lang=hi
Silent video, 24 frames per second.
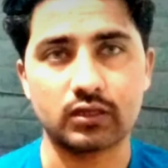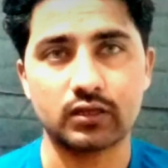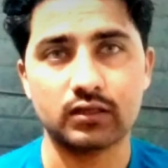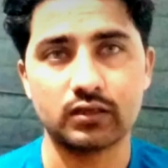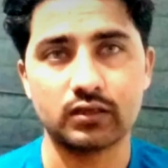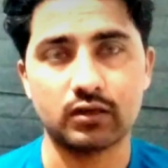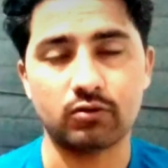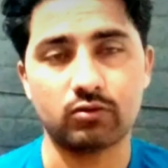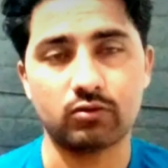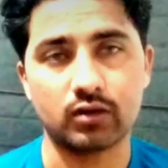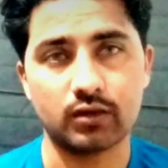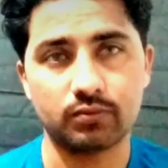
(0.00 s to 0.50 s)
होता
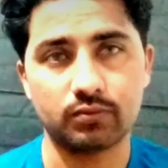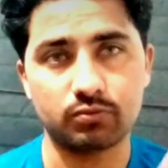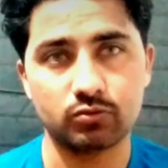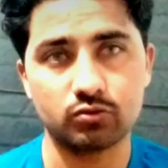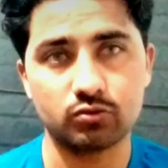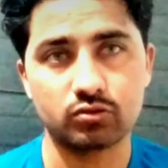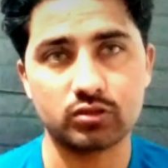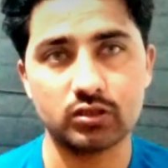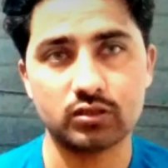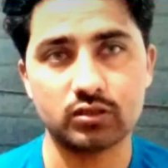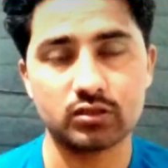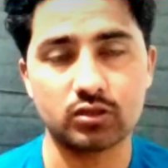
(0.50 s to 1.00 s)
और आप
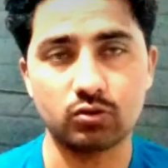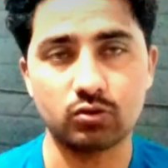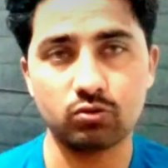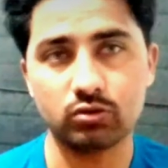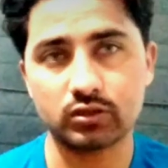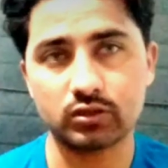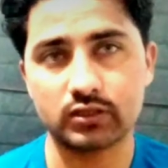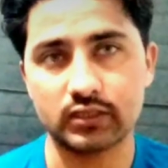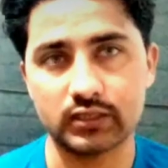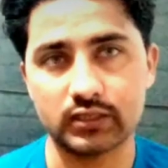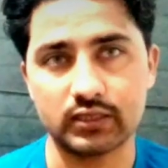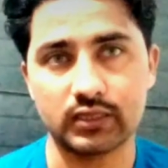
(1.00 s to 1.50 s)
उस चीज़ के
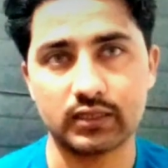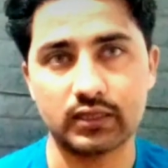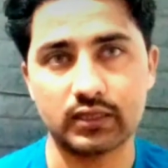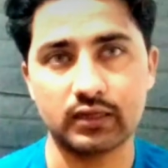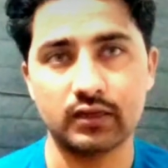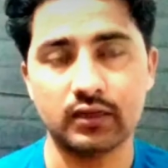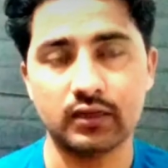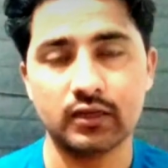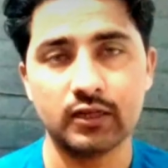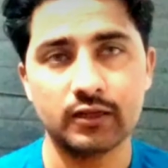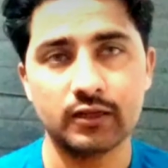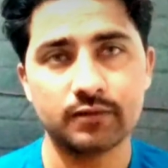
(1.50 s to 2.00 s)
उल्टे जाते
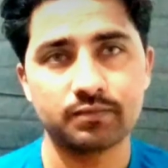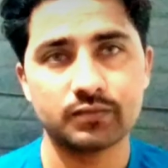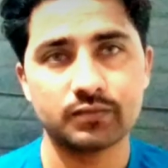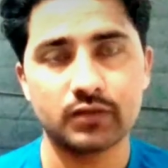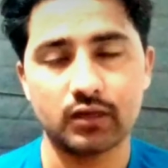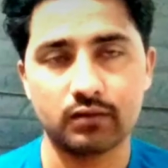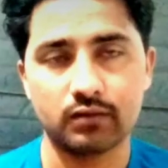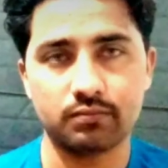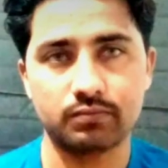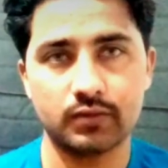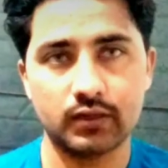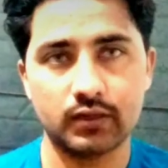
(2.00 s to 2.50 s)
हैं
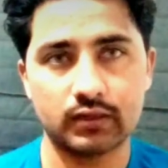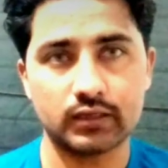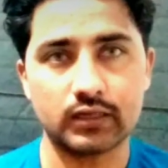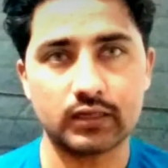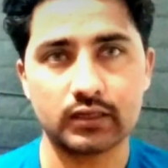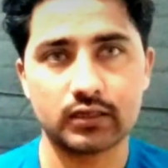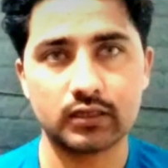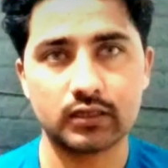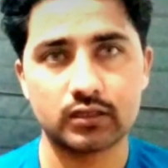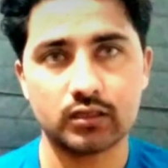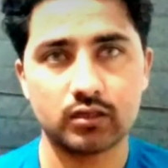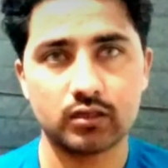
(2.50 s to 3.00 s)
अब एक
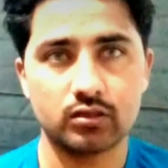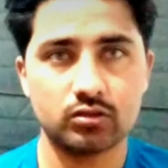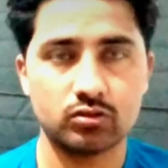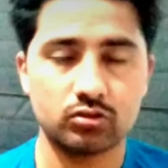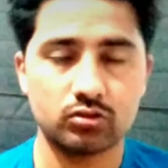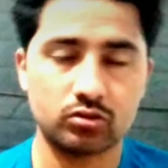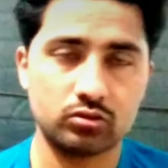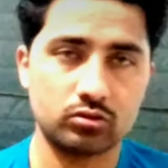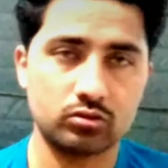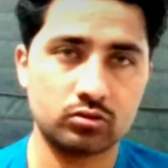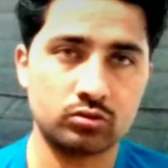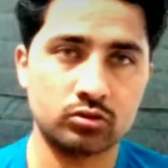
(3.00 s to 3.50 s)
लड़का था
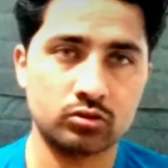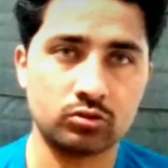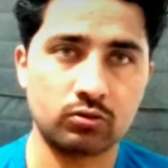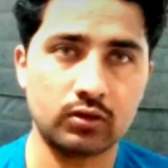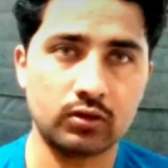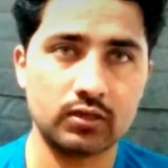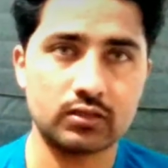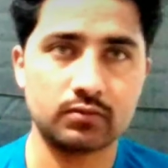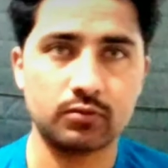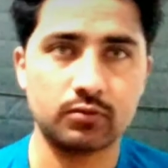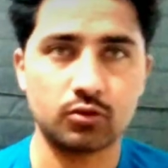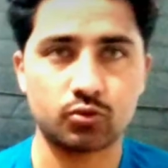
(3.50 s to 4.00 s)

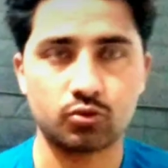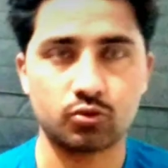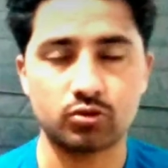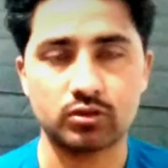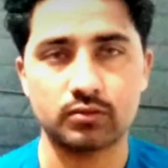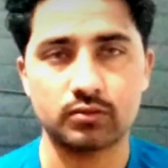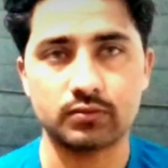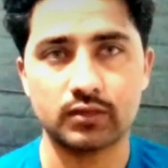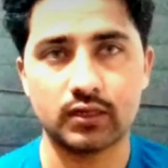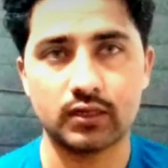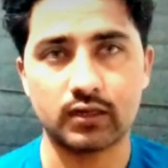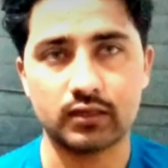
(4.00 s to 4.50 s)
जुलाई में उसको
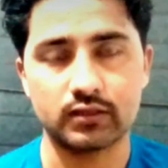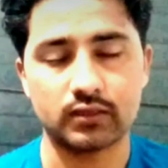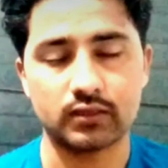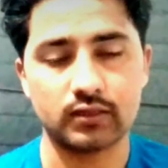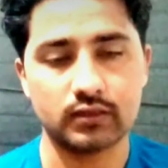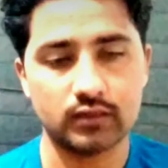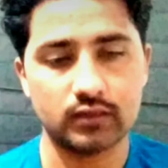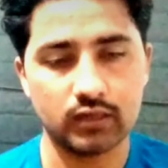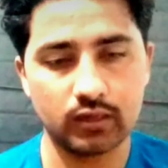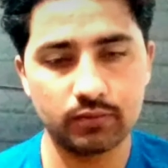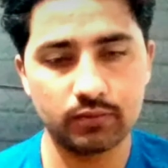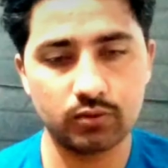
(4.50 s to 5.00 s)
समझा रहा
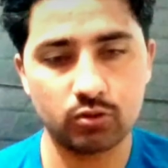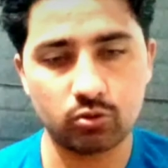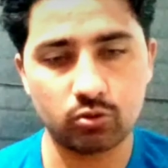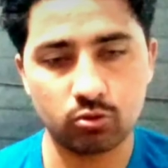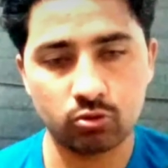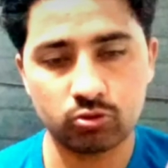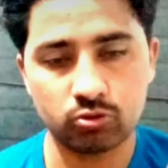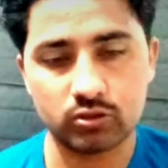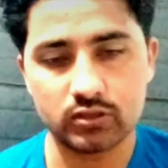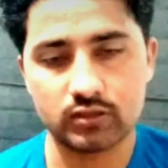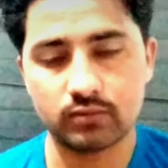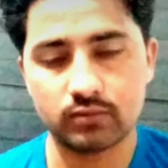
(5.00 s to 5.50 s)
था अभी
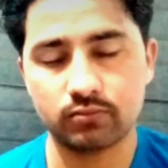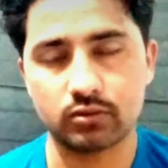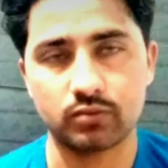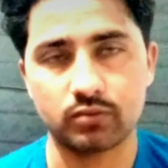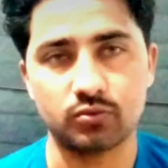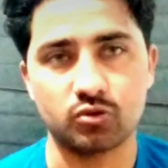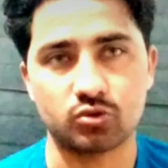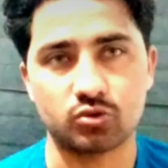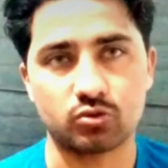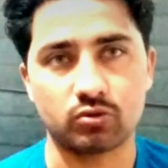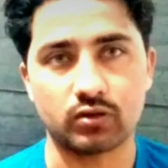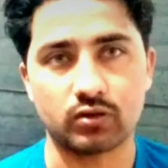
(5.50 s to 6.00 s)
वो
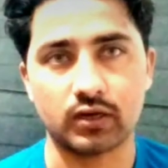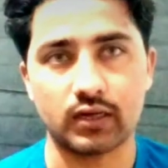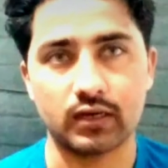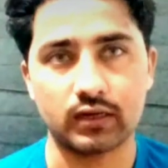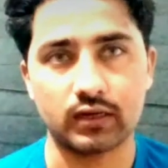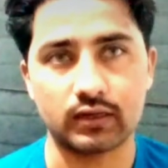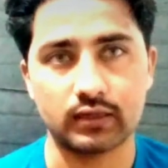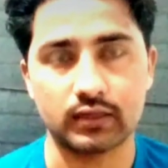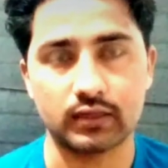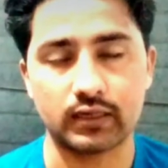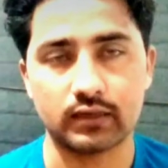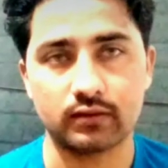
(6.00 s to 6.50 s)
दिसंबर में उसको
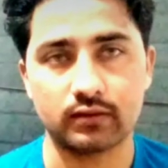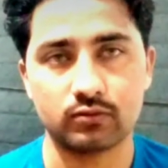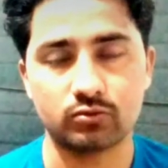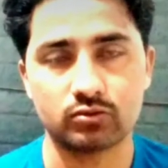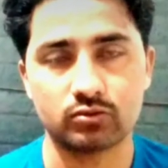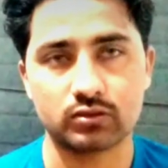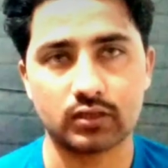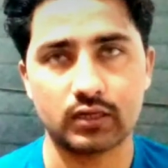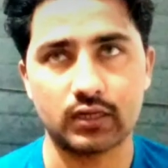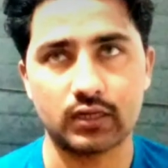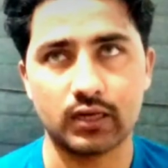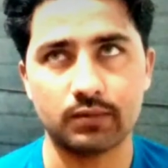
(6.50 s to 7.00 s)
कॉल आ गया
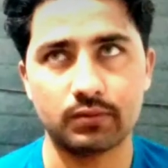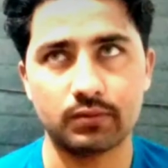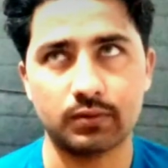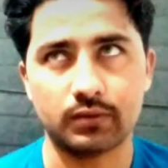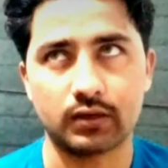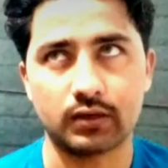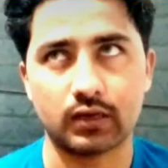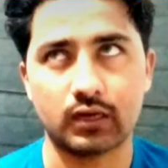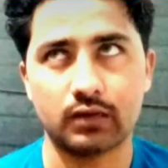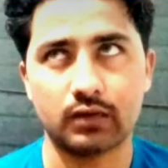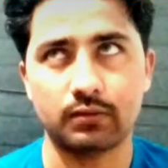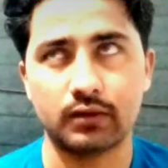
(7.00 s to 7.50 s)
उसका नाम भी
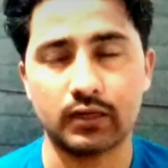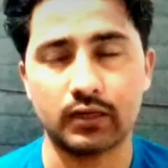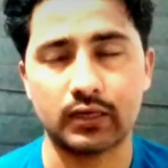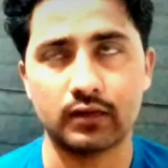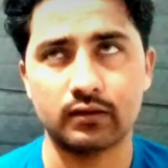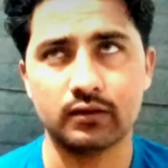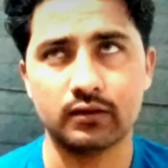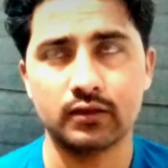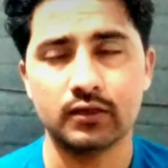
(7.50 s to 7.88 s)
मेरे ख्याल में